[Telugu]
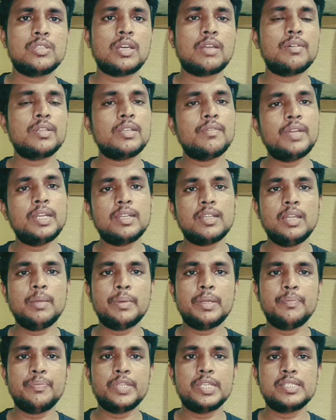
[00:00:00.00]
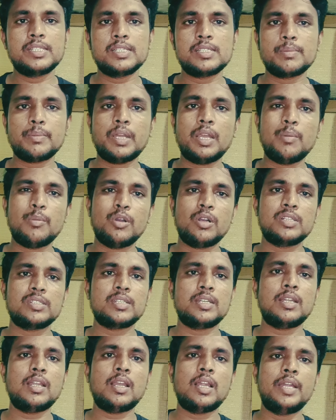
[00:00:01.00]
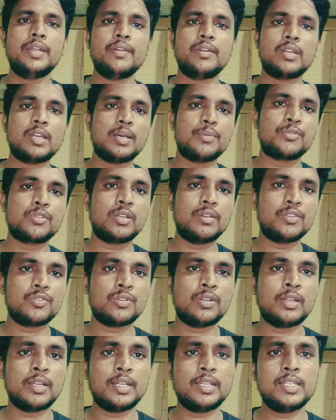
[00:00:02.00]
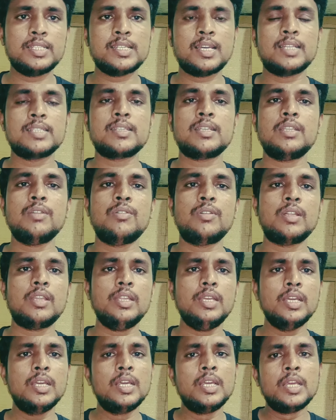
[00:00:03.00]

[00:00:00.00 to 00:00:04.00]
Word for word: తర్వాత వెంటనే మనం తీసేసి మళ్ళీ మొక్కజొన్న లాంటి క్రాప్స్ కూడా వేసుకోవడానికి అయితే ఛాన్స్ అయితే ఉంటుంది